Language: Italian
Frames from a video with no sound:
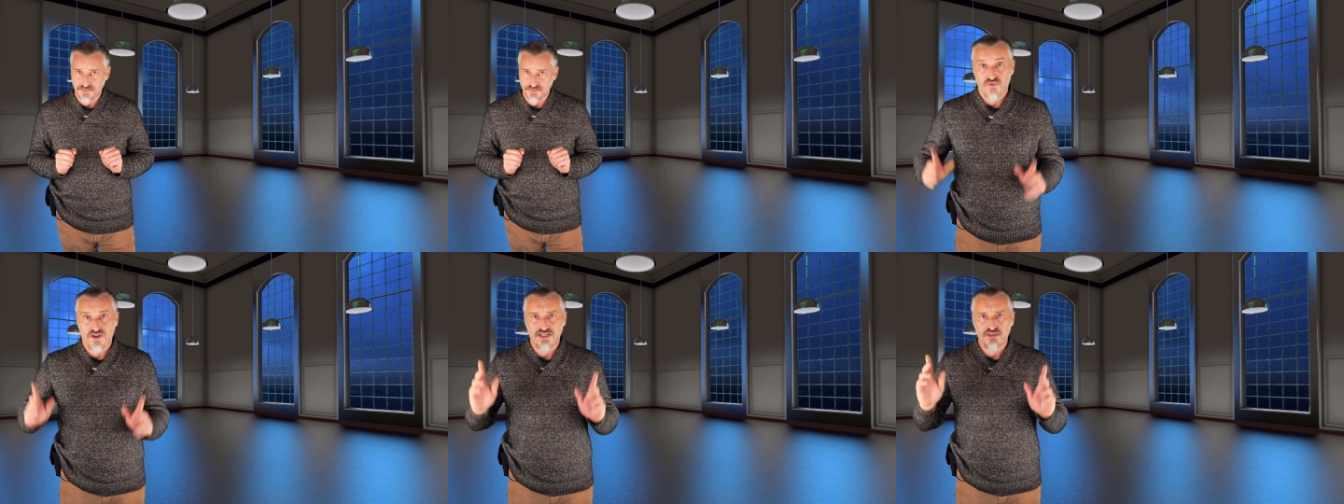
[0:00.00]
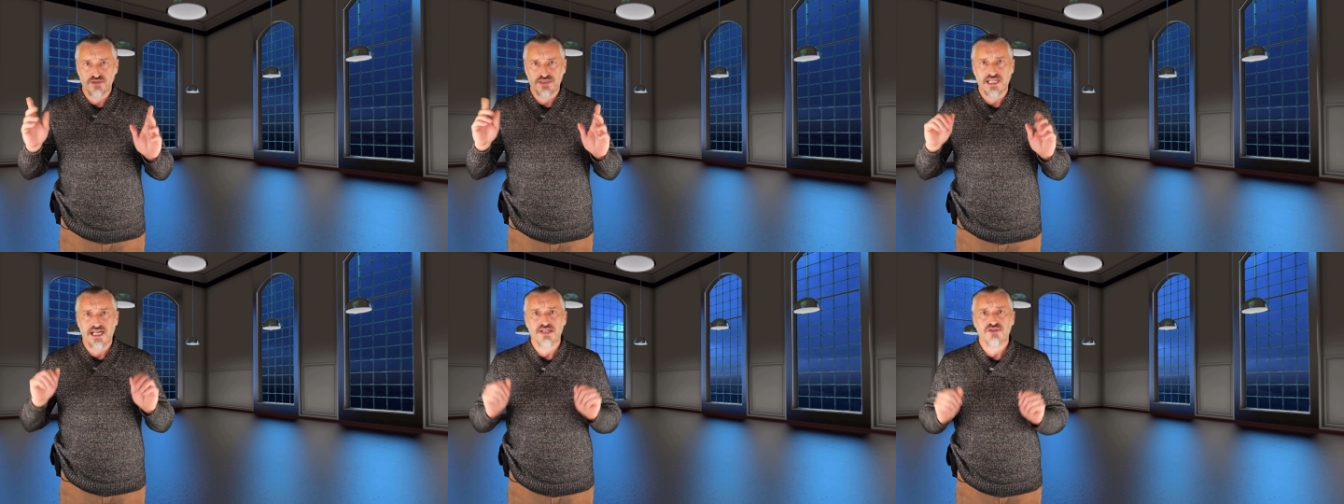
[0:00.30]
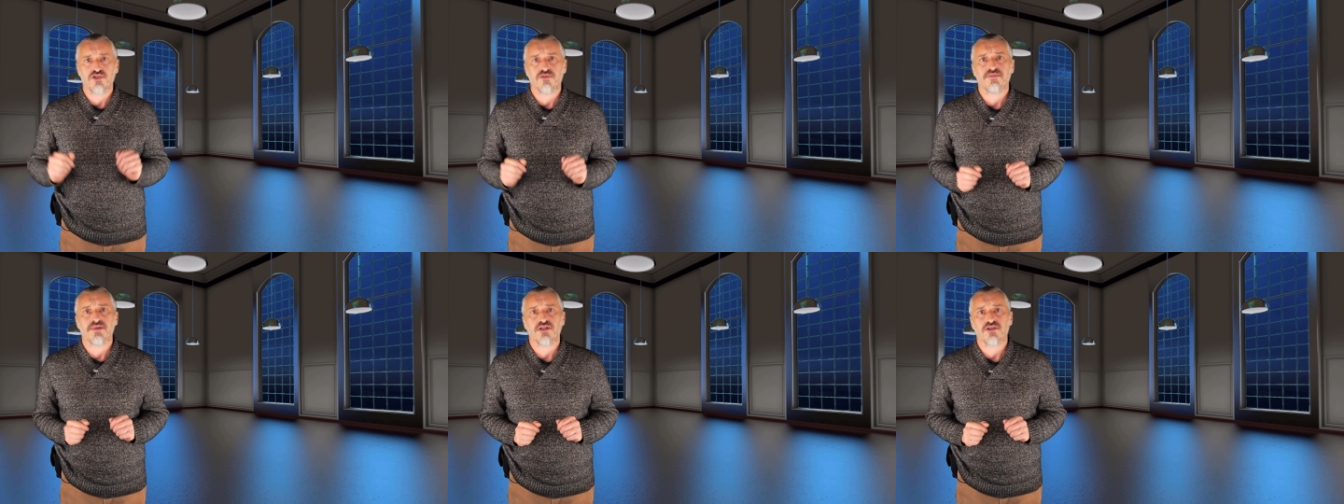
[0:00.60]
Va
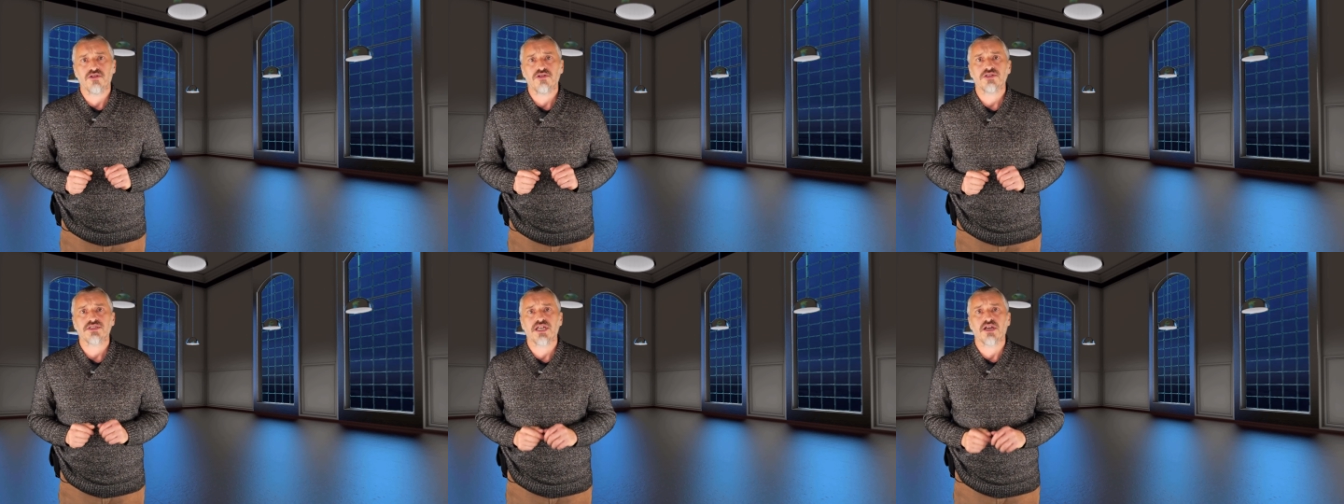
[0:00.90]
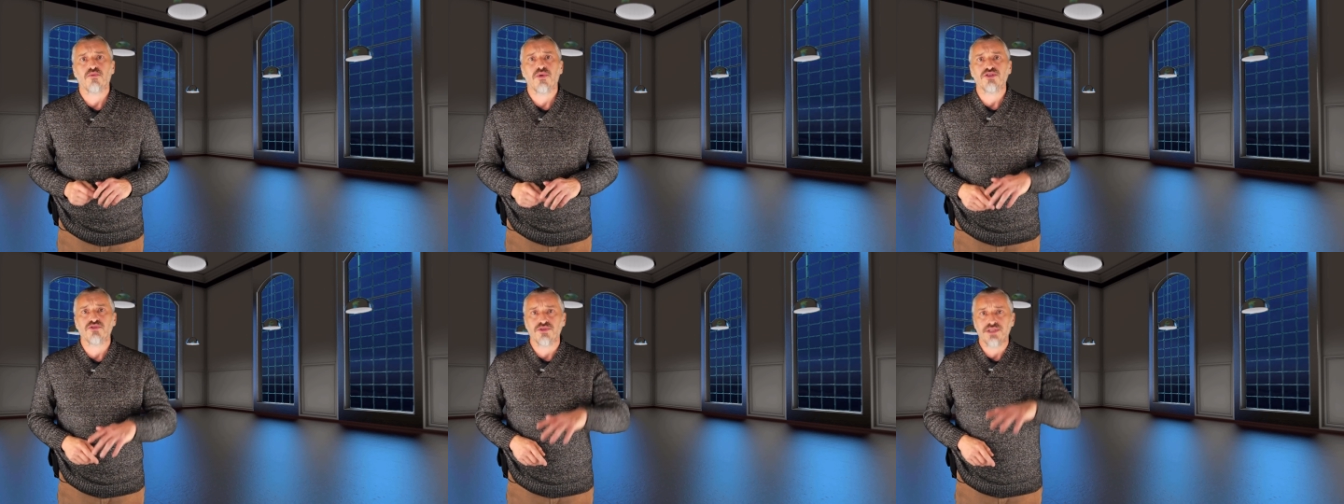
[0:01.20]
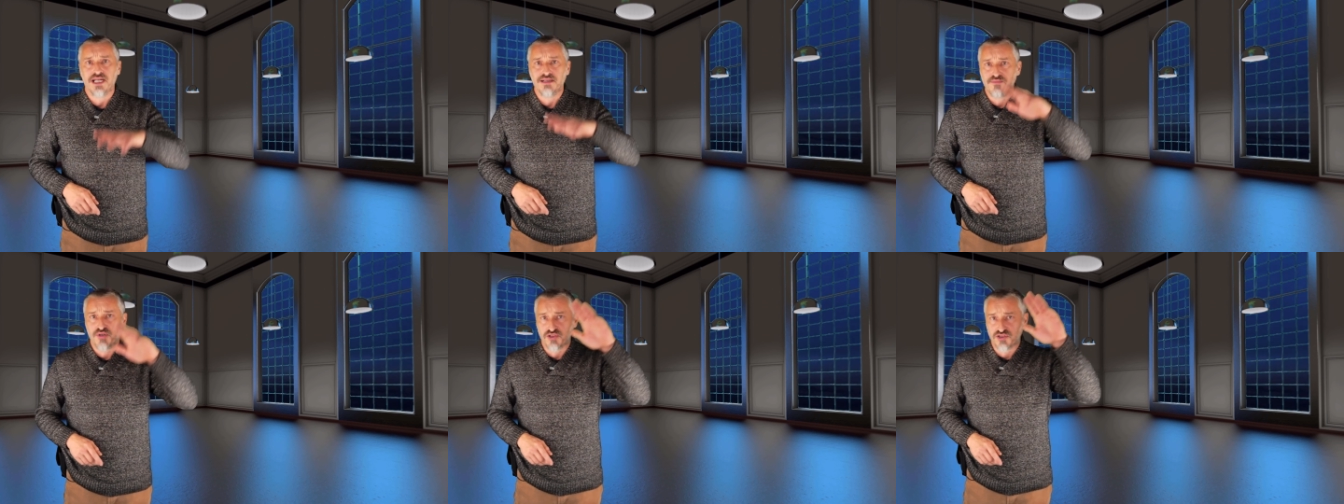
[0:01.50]
notato però che quando
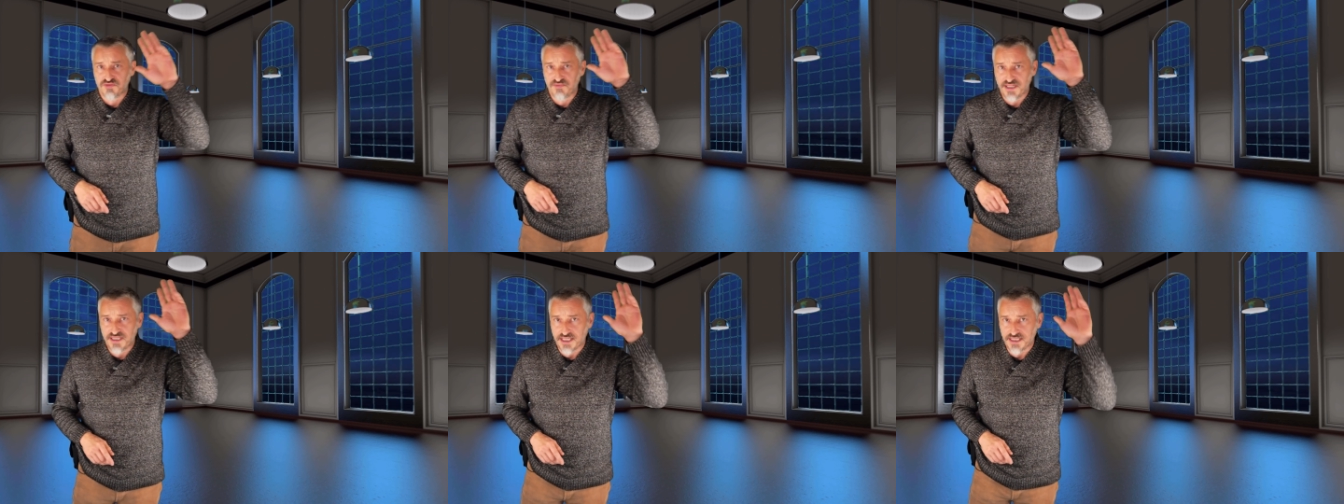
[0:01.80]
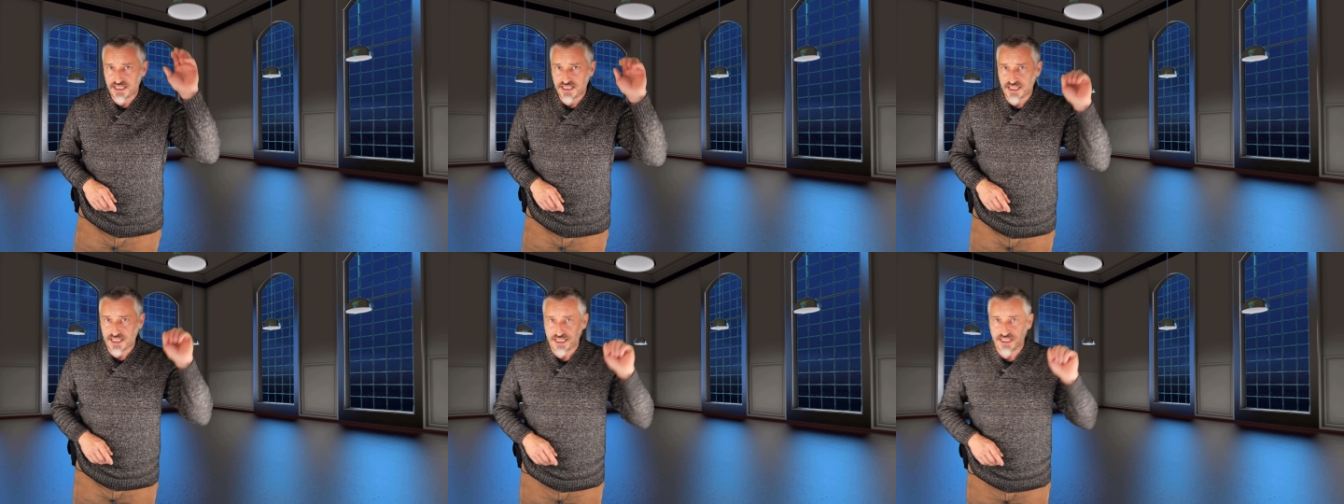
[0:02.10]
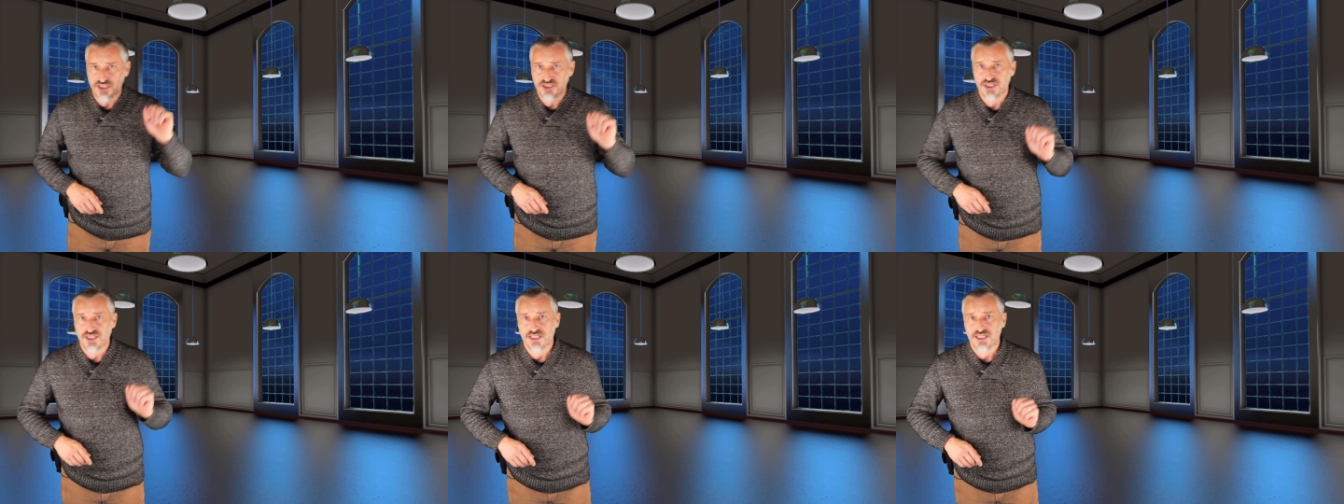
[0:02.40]
un albero smette di
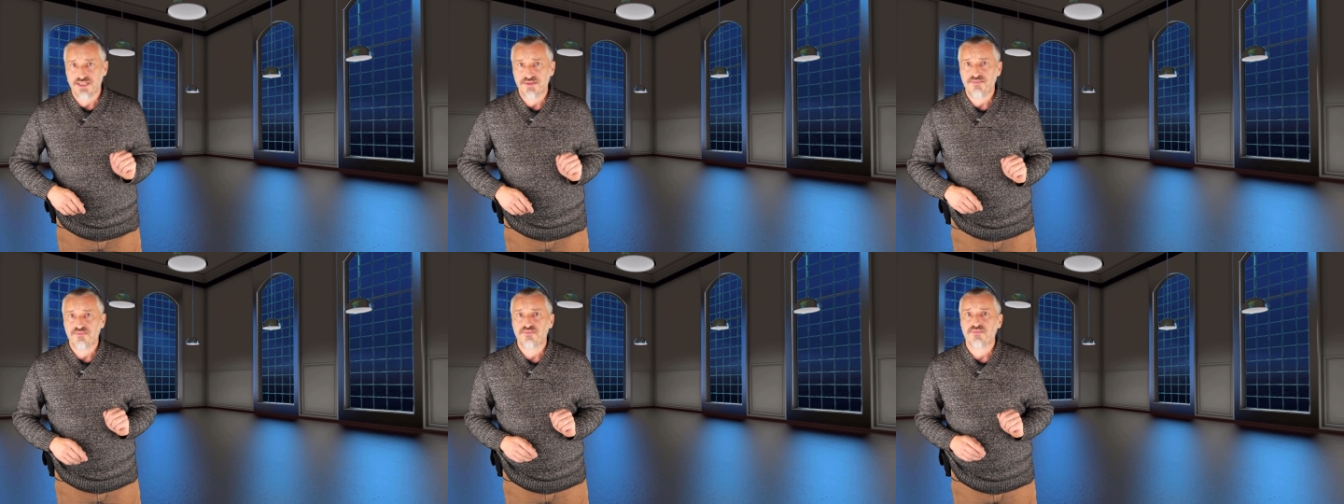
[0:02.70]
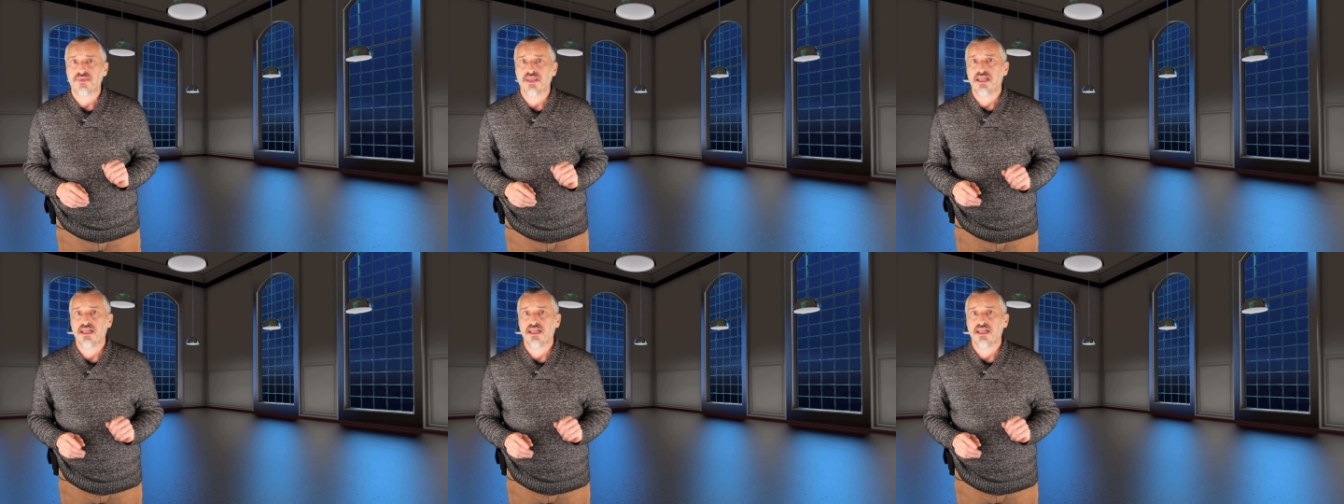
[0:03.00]
crescere,